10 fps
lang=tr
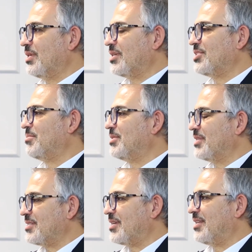yaşamı
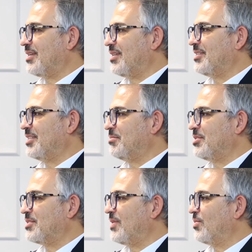nasıl
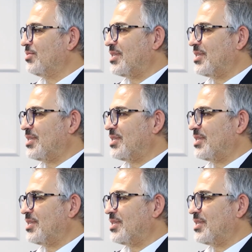algıladığımız ve onu